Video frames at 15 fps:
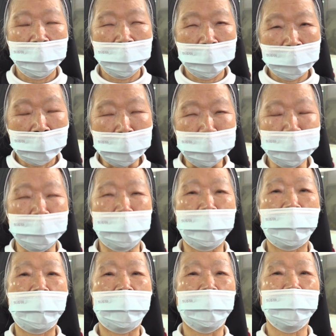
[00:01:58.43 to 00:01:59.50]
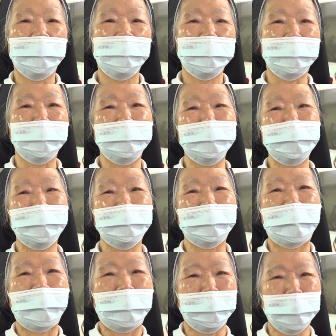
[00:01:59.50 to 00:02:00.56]
一月九号我们就
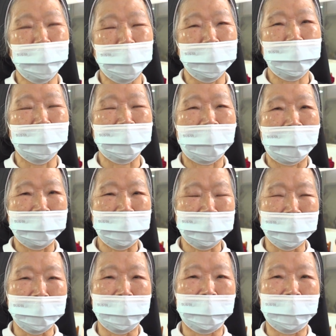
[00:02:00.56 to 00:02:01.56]
开幕就开始